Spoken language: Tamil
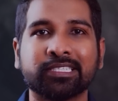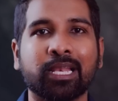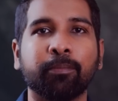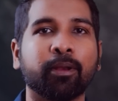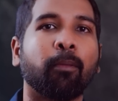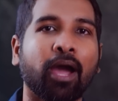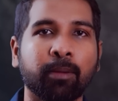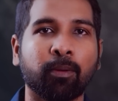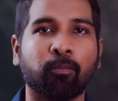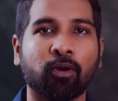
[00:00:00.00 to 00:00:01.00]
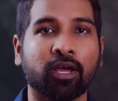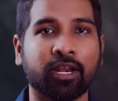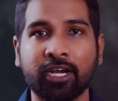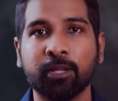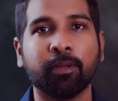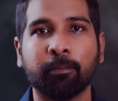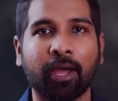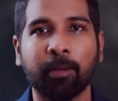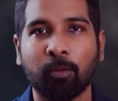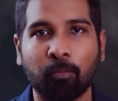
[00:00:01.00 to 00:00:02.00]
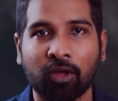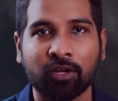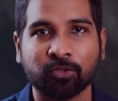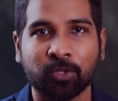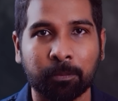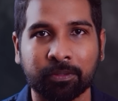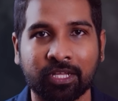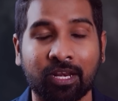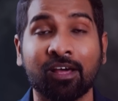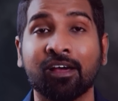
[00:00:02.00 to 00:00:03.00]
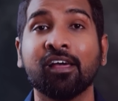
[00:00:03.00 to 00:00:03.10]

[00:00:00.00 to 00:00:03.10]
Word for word: சில பேர் மாயமாக போனாங்க ரெண்டு பேர் மாயமாக போனாங்கன்னு சொன்னேன் பார்த்தீங்களா